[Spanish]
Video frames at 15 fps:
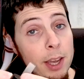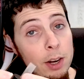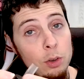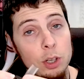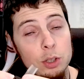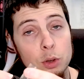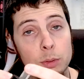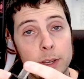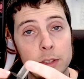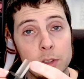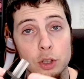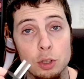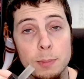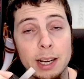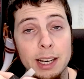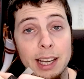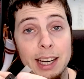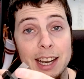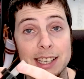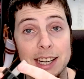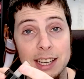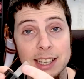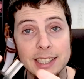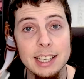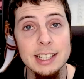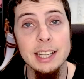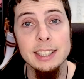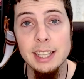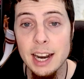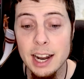pero a su vez nos marca las
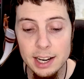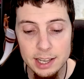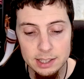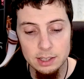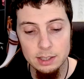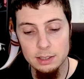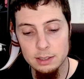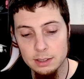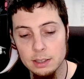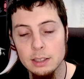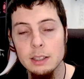aristas laterales,